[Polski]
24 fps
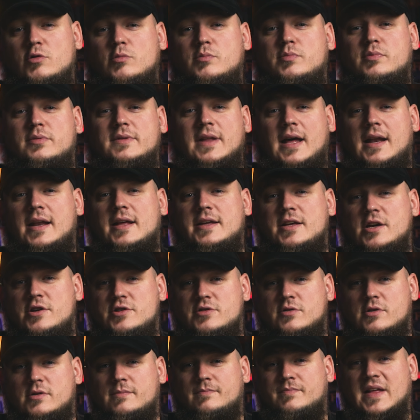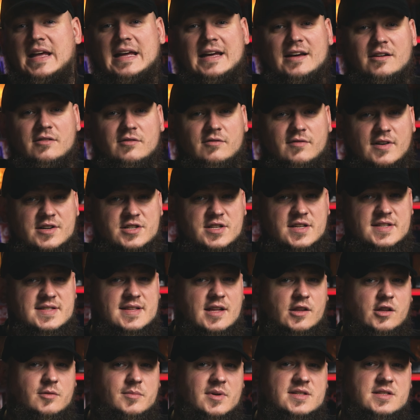lub dalej jezior. Ważne jest
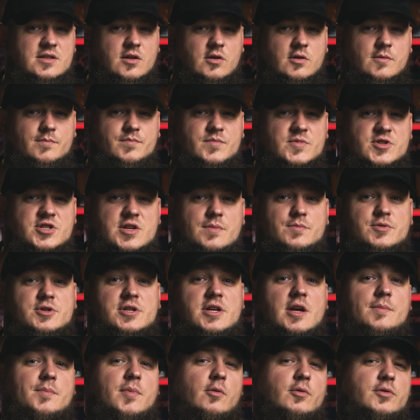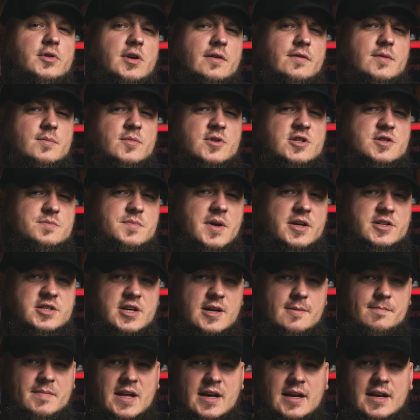natomiast to, że przy jej południowym
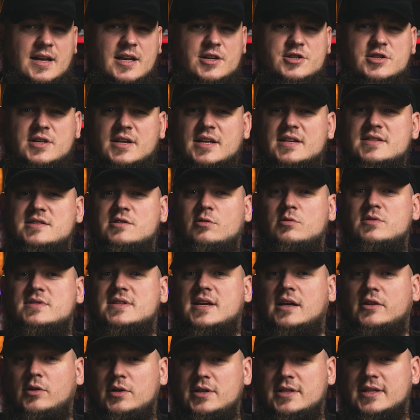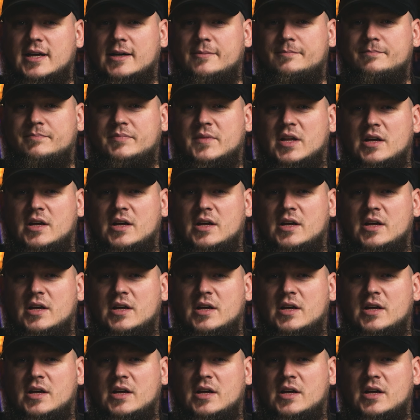grzbiecie leży Krasnoludzka Dolina,